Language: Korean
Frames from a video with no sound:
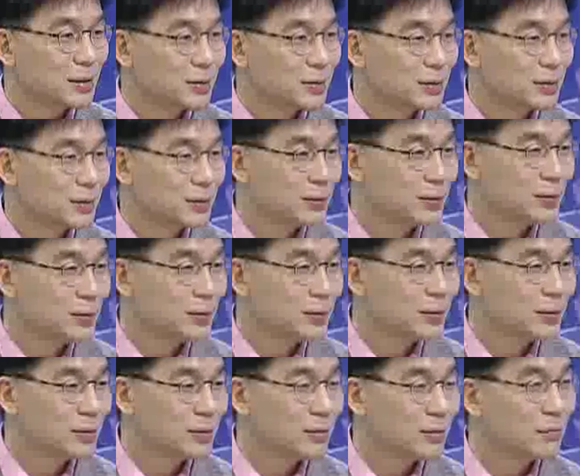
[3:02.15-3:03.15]

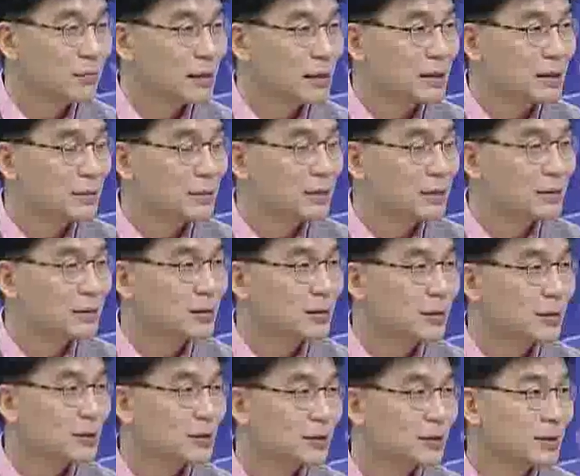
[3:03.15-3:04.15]
교수님의 말씀을
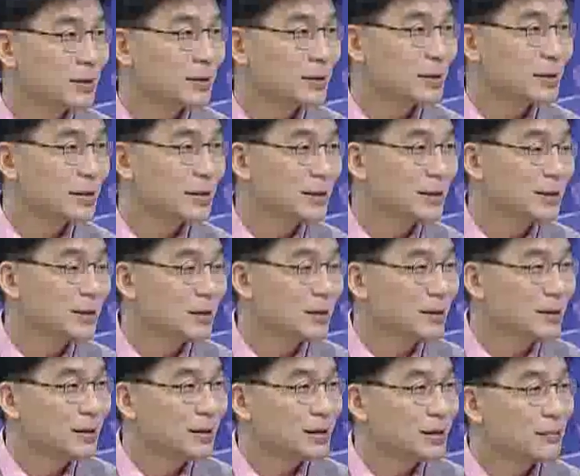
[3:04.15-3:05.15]
들으면서 사실
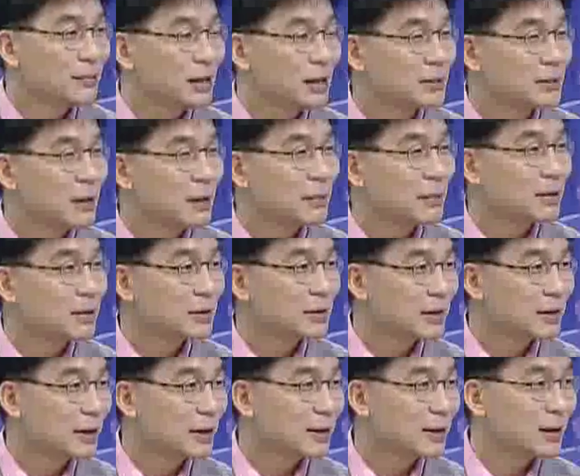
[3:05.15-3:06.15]
참 88만 원
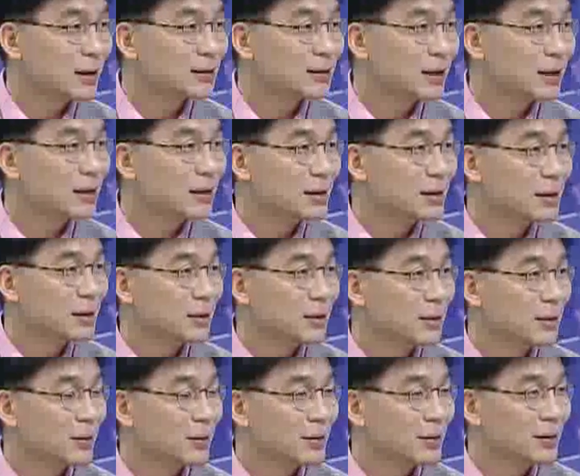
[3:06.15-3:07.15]
세대라는 책을
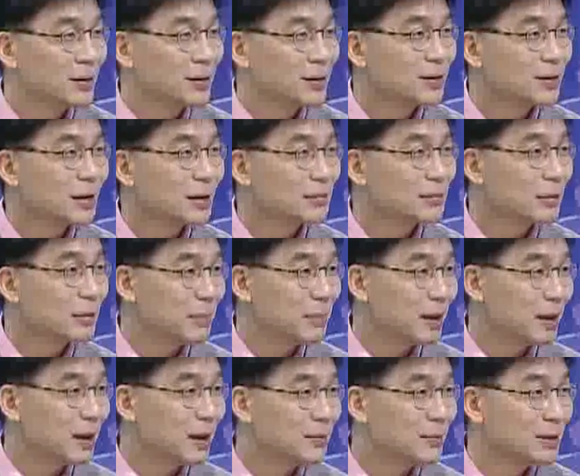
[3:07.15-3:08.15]
읽고 그
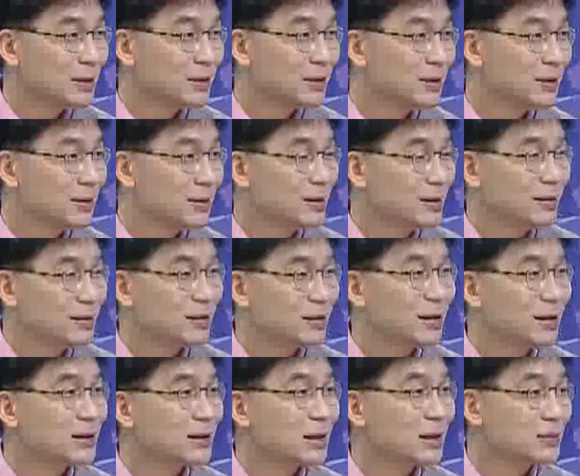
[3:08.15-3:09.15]
답답함을
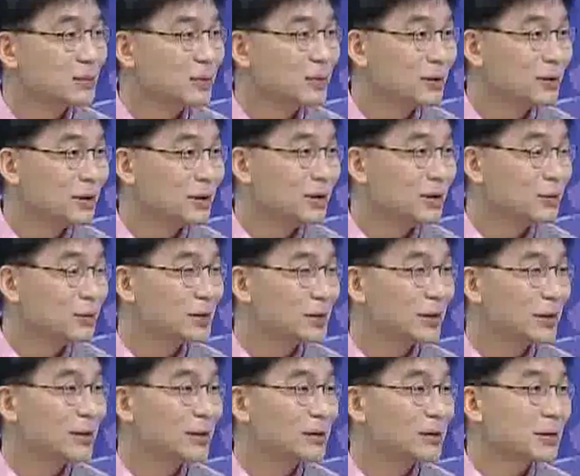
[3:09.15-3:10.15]
느끼자는 분들이 우리
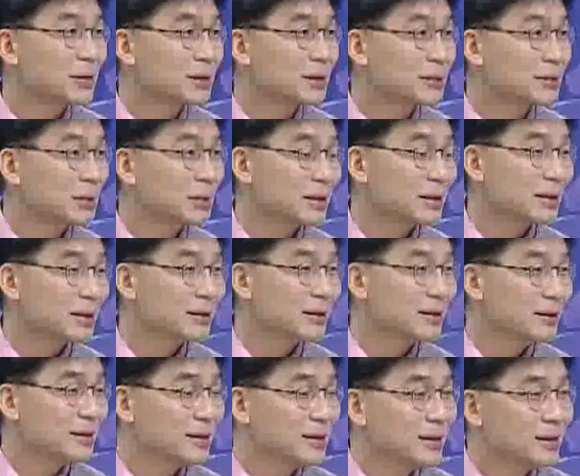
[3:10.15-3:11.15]
사회에 있었겠습니까?
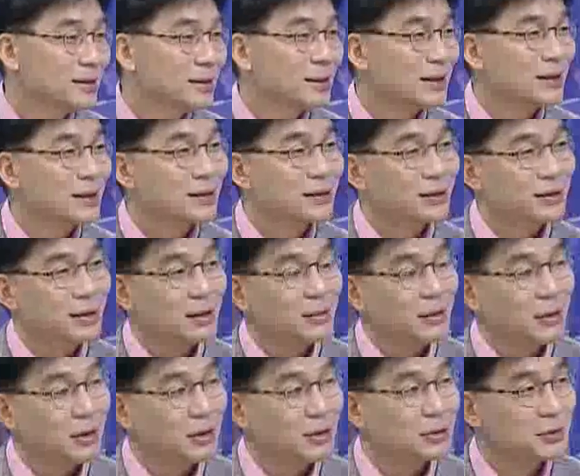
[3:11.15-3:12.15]
네,
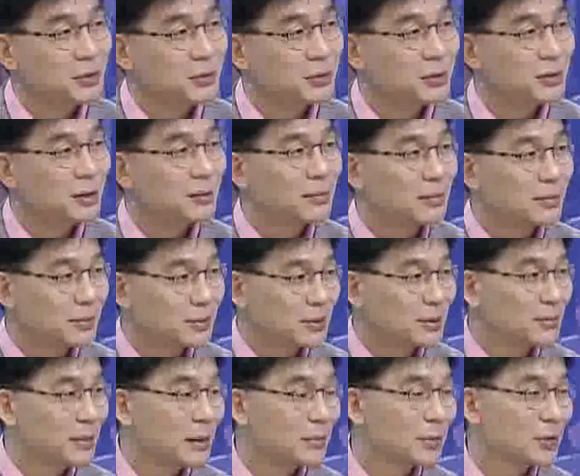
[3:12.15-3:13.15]
그렇다면 결론적으로 이제
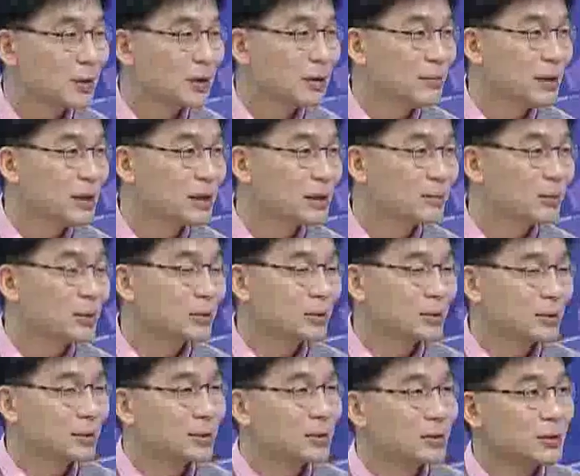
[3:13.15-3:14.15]
그 마무리 말씀으로
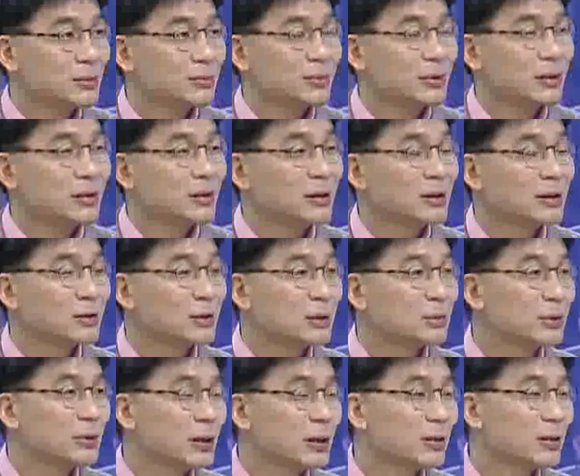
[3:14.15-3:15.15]
좀 부탁드리고
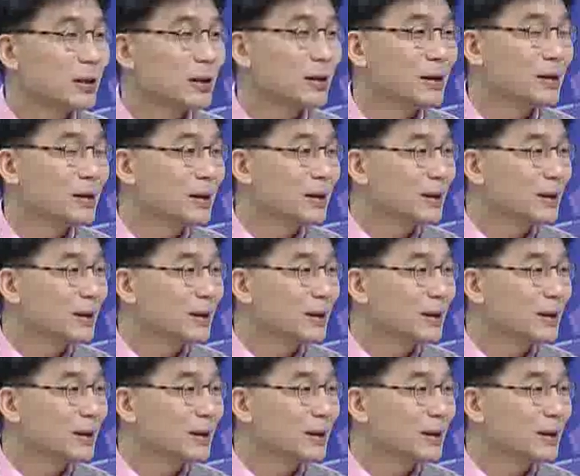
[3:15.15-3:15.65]
싶은 내용이